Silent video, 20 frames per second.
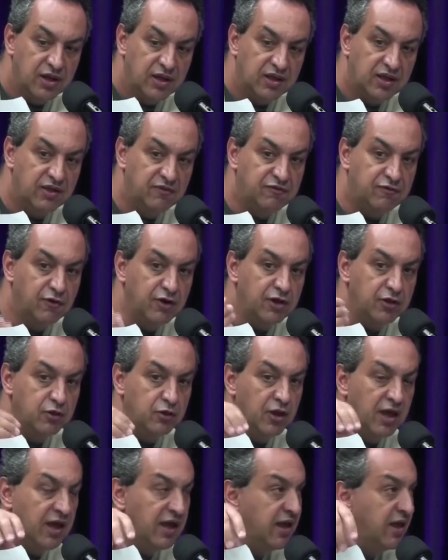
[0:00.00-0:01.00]
que foi
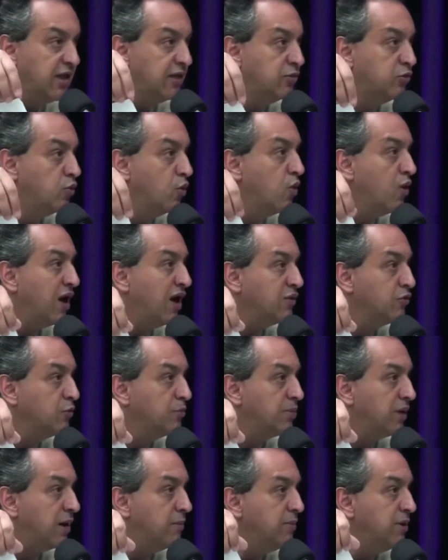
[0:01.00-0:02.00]
é, doado
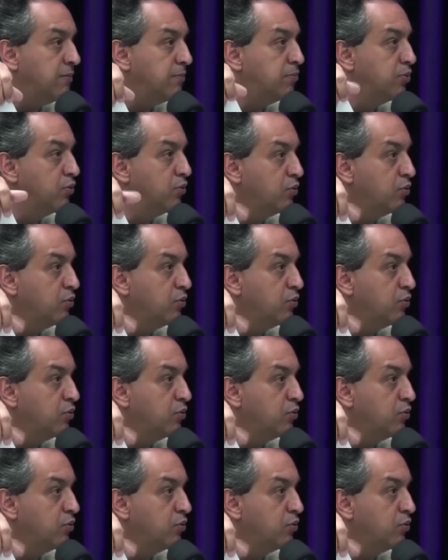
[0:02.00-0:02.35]
para mim por